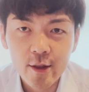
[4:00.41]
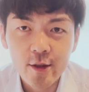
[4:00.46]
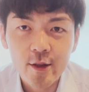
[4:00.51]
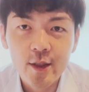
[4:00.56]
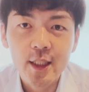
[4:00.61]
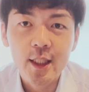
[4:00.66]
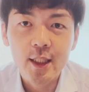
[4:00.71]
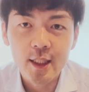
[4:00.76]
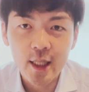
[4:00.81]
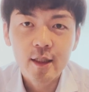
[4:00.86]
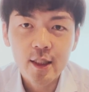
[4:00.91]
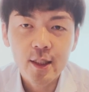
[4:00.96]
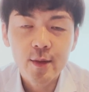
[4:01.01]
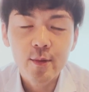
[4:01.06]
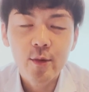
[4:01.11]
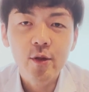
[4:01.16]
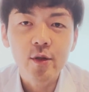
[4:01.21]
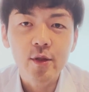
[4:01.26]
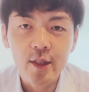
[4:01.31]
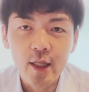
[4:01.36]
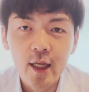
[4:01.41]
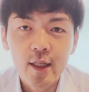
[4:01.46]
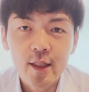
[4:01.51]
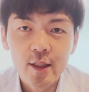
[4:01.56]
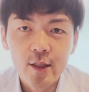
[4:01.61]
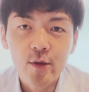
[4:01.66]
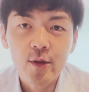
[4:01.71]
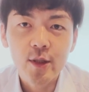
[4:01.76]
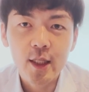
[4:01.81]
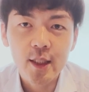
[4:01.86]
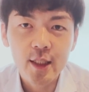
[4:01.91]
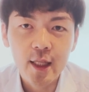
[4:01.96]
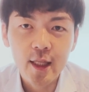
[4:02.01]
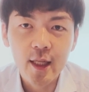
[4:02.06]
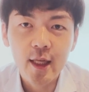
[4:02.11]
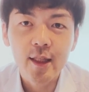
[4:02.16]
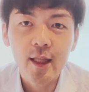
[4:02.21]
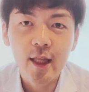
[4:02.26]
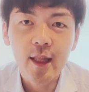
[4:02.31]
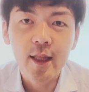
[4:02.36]
ていう形で、いつも通りね、過ごさせ
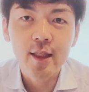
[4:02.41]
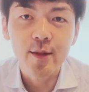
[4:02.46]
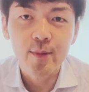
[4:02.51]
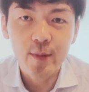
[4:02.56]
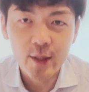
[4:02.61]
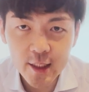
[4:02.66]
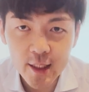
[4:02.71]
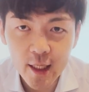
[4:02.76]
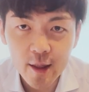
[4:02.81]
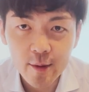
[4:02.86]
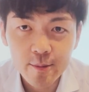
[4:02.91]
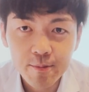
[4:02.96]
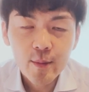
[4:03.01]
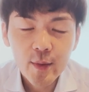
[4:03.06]
ていただきました。